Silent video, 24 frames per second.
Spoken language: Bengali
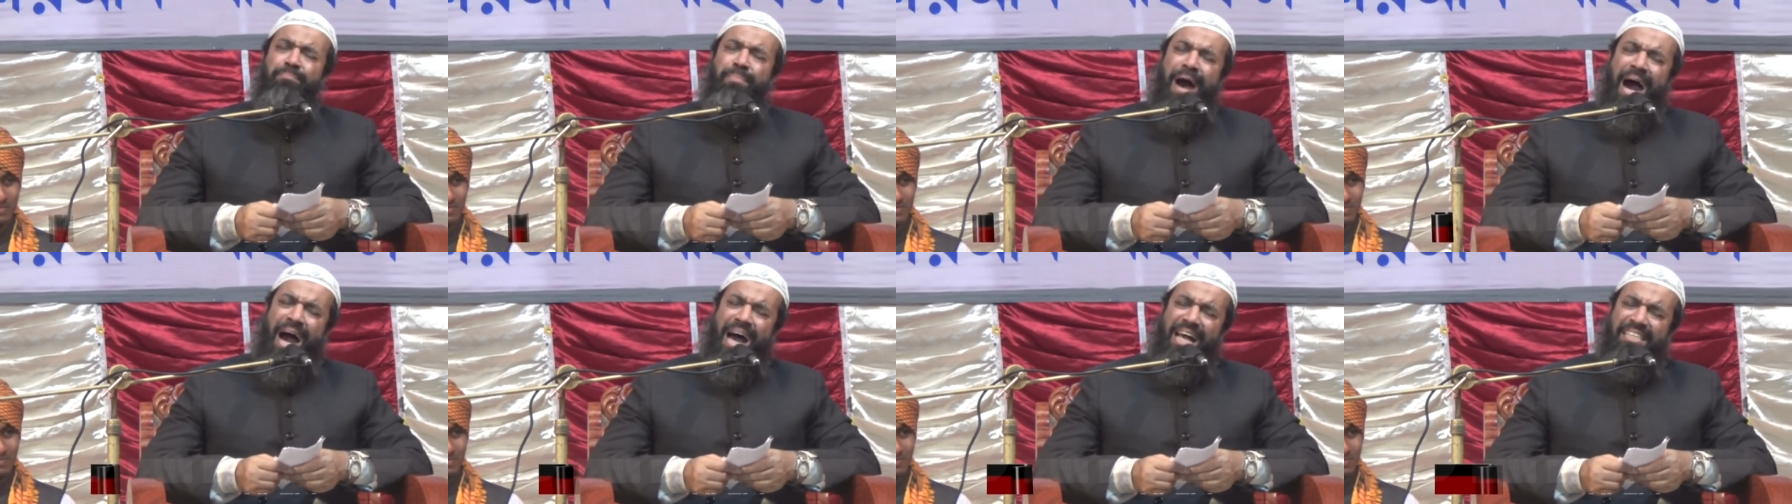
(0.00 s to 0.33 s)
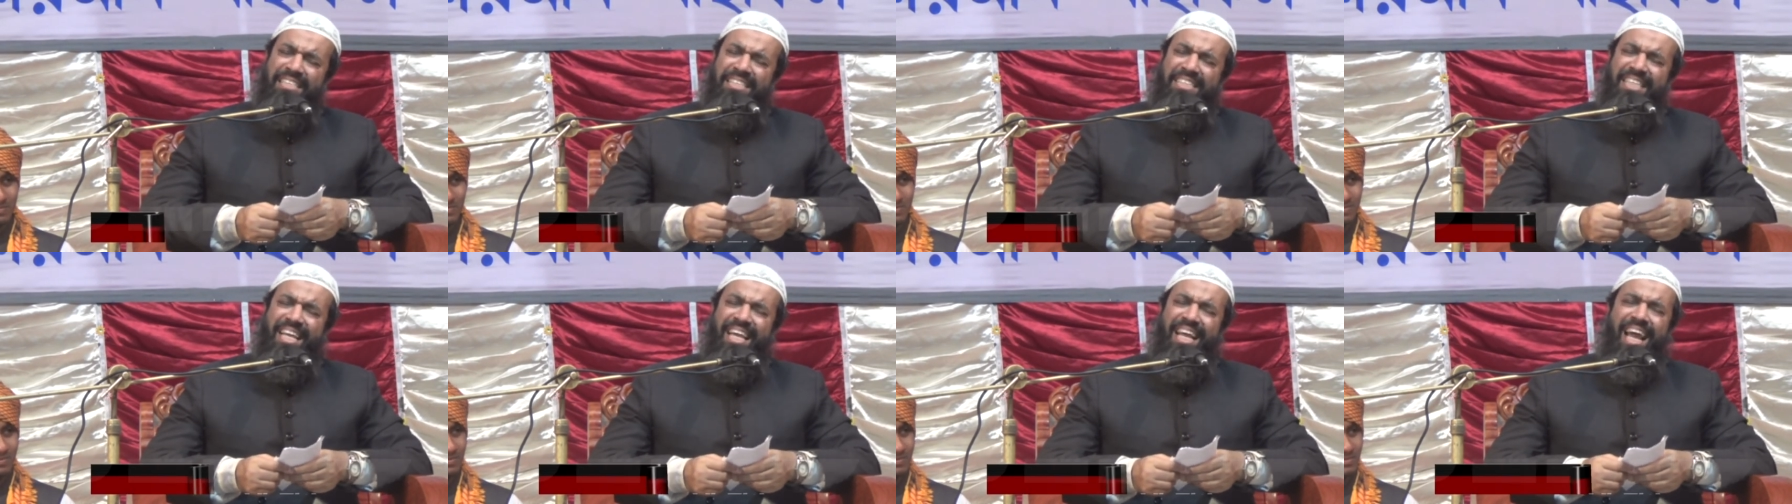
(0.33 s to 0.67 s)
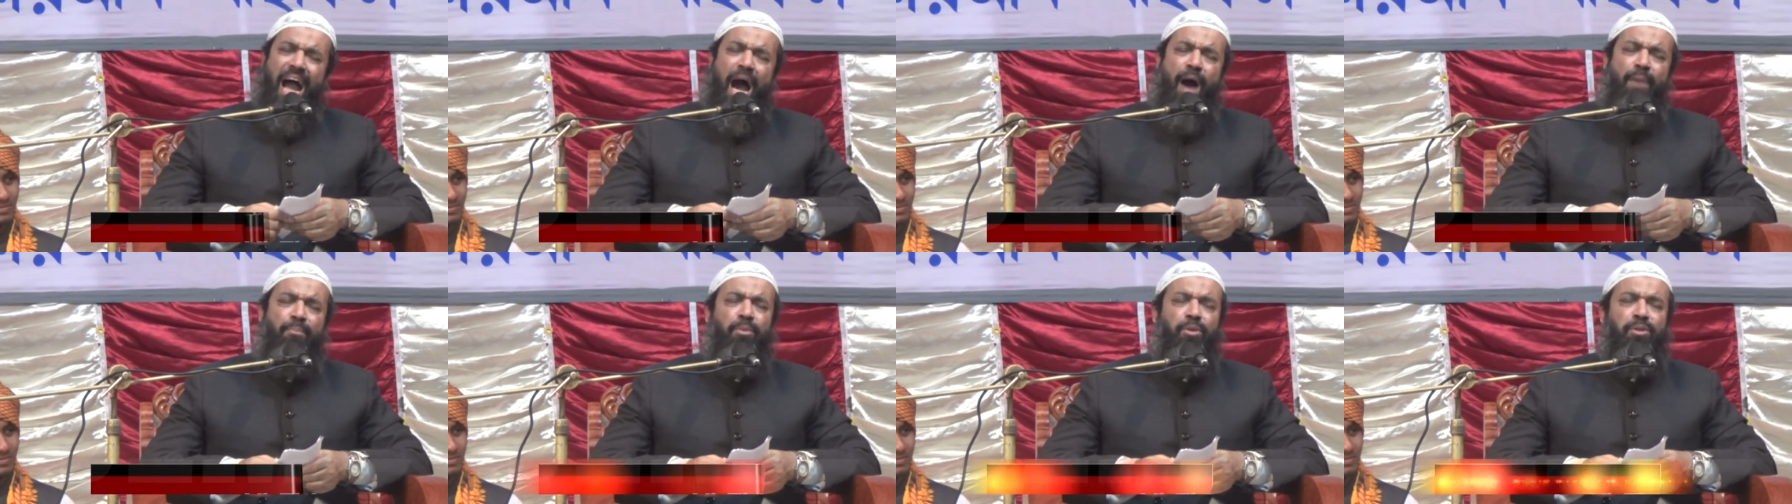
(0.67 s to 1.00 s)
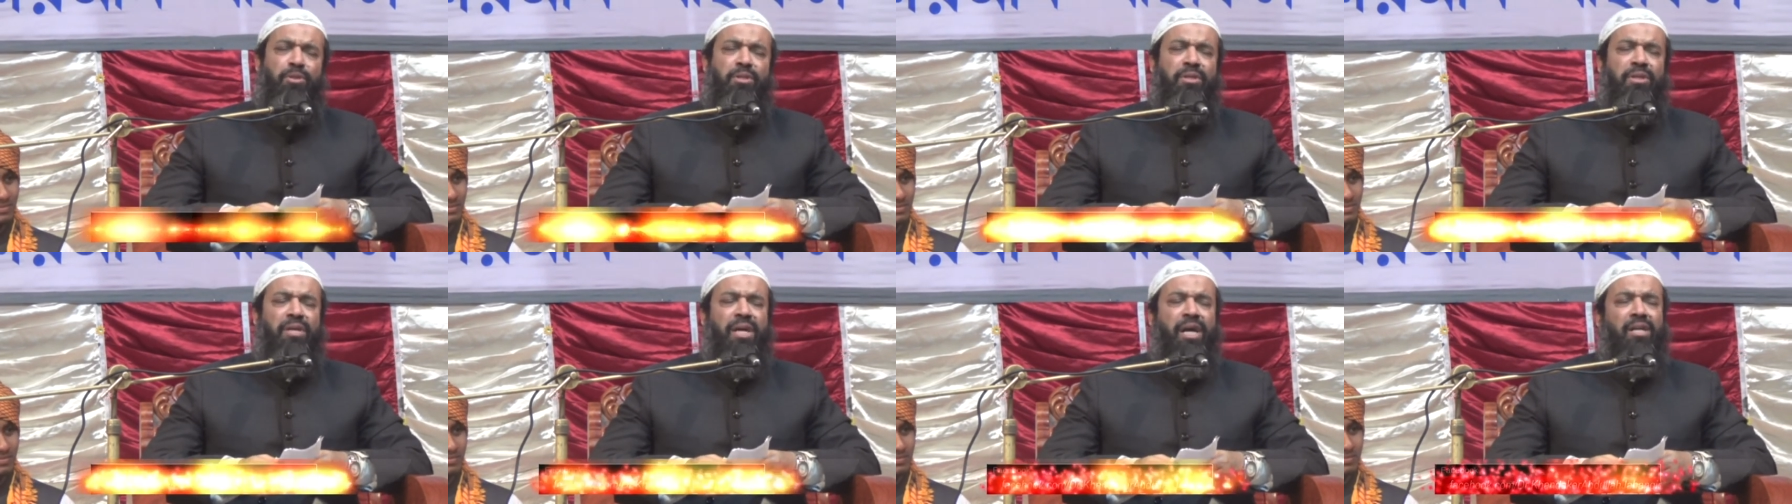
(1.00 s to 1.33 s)
বাজে
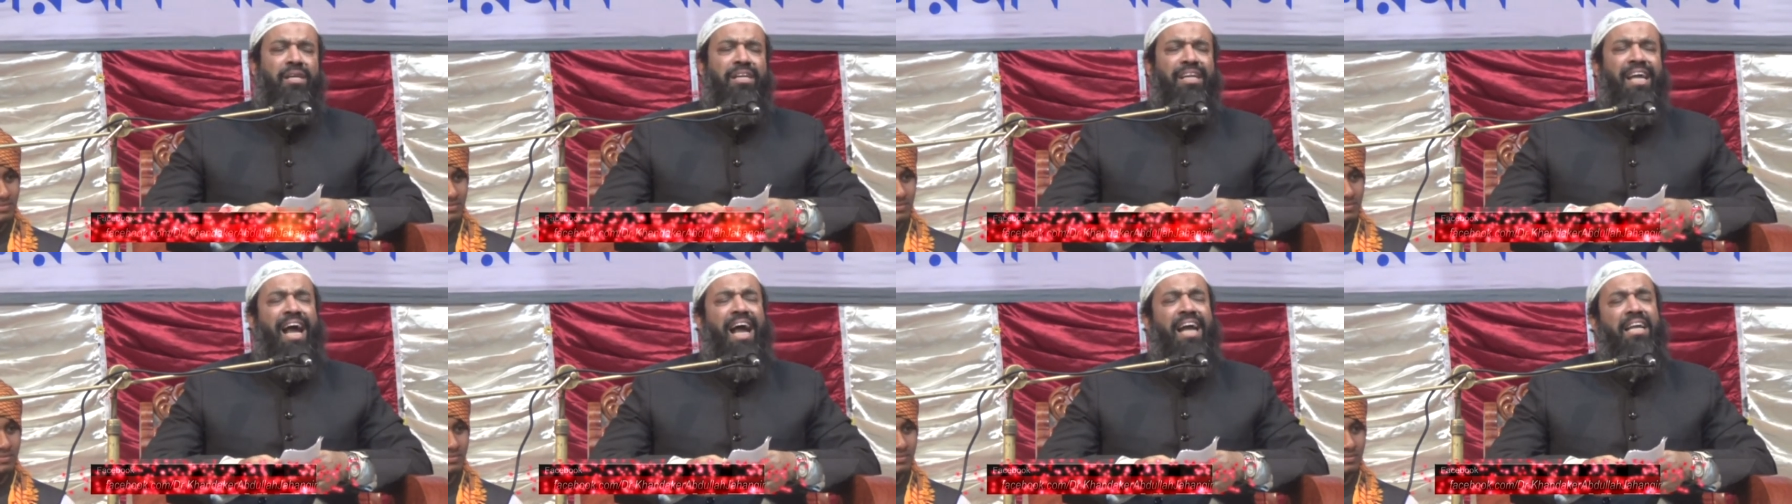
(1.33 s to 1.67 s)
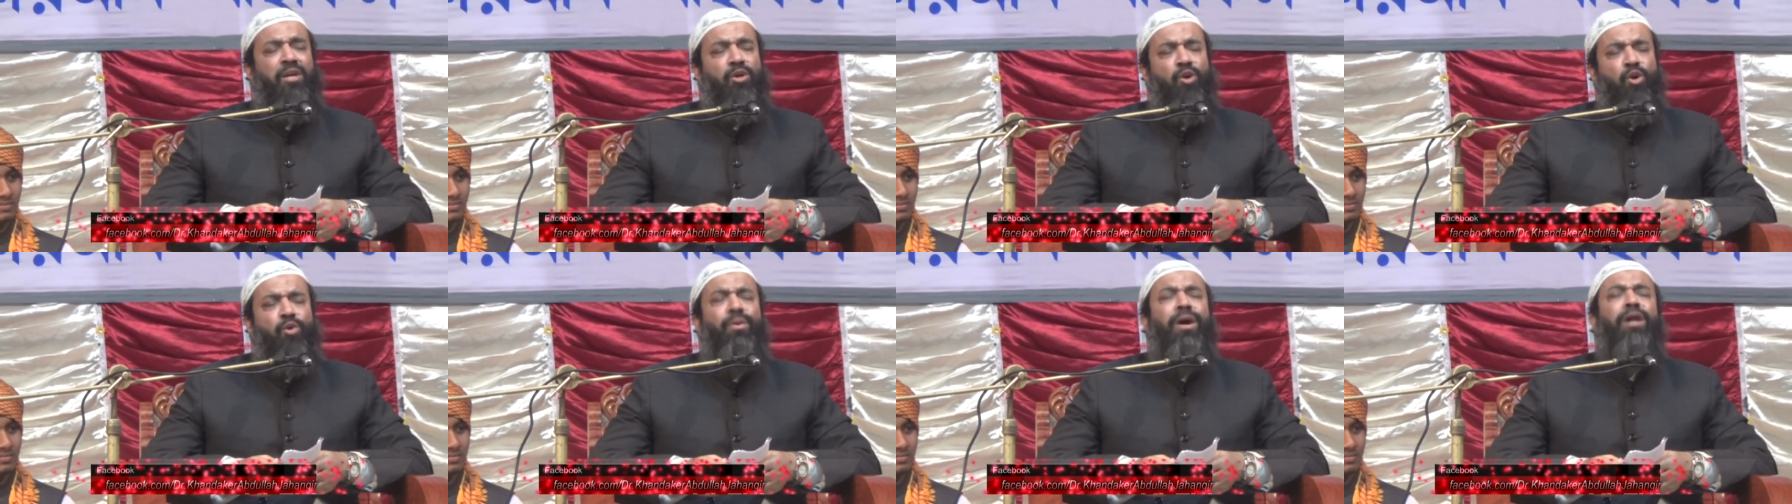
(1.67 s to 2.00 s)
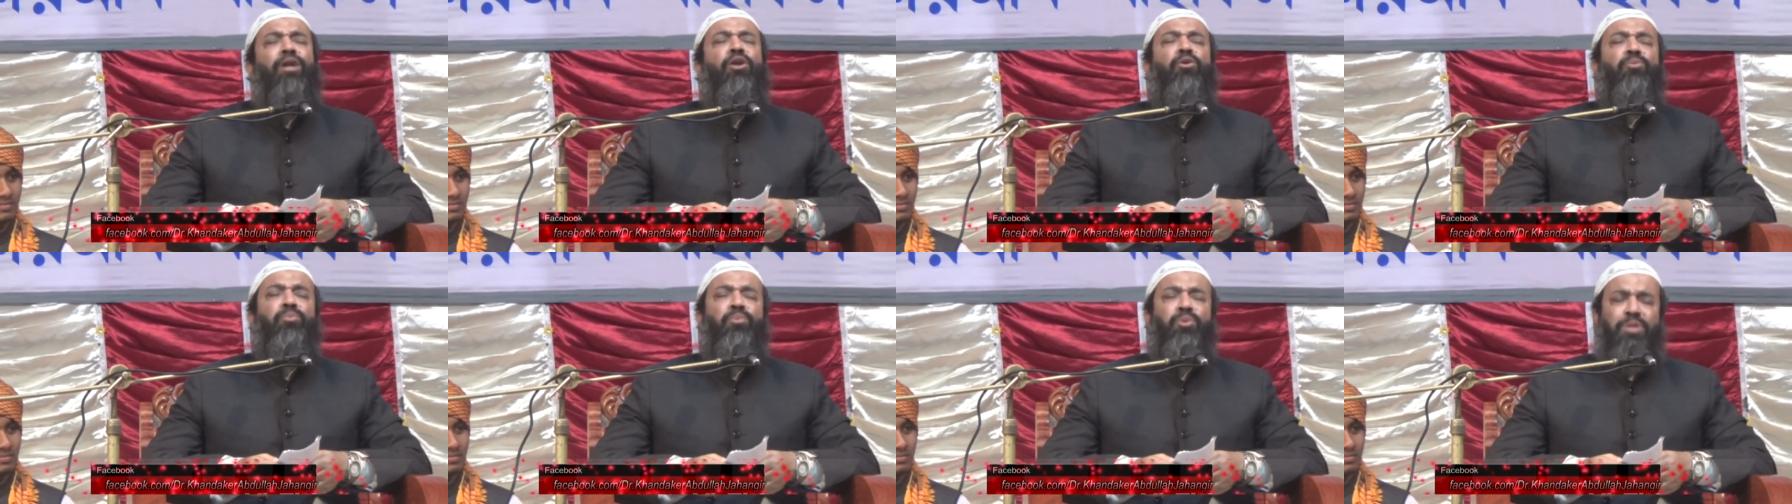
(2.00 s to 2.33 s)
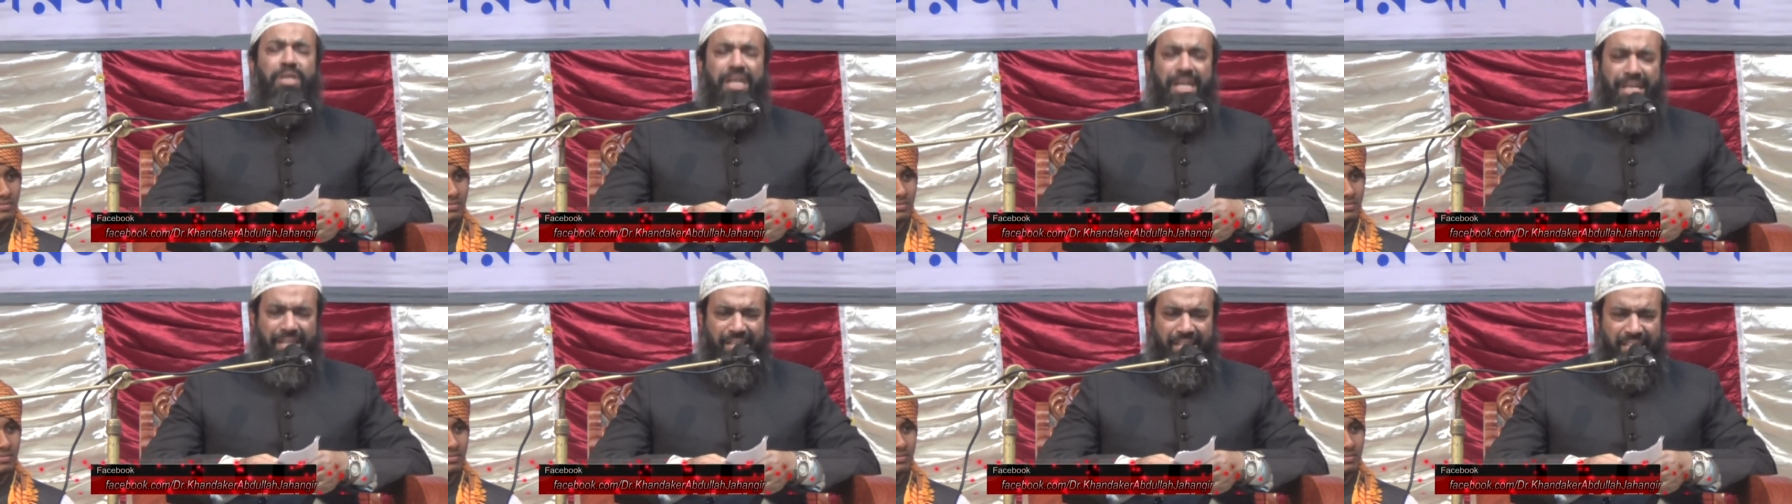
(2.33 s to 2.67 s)
আপত্তিকর শাড়ি ঘুমানোর
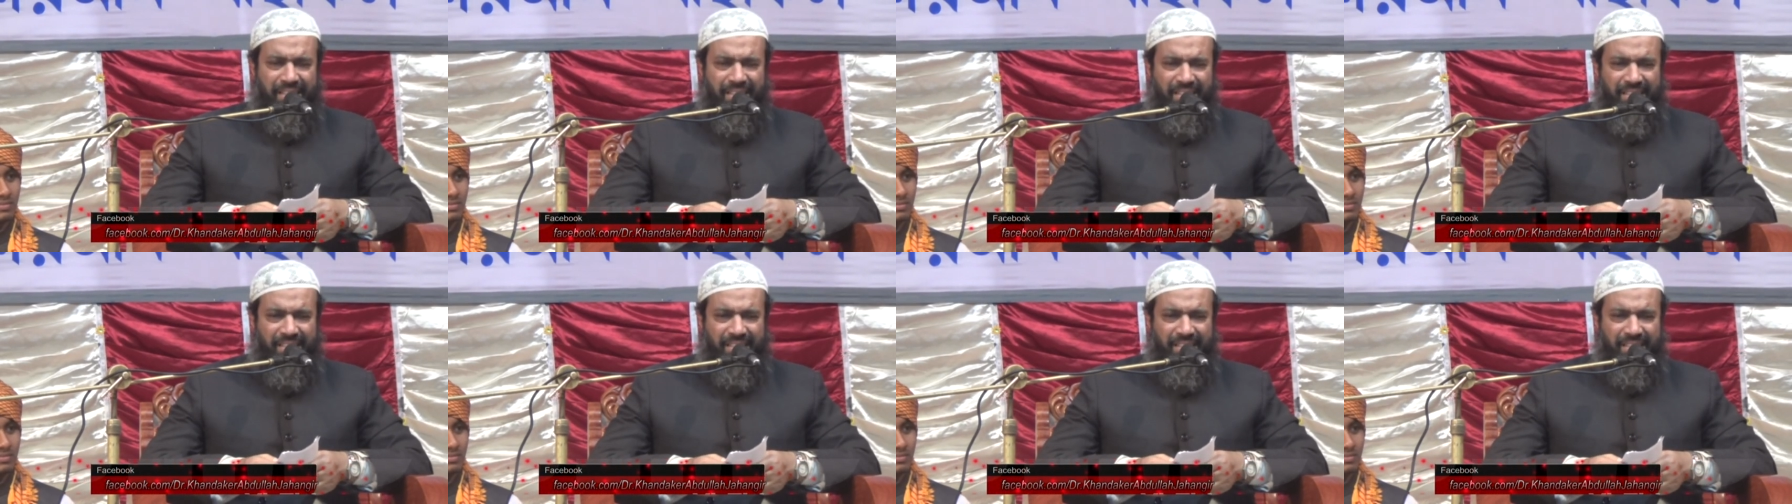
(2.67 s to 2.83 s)
পোশাক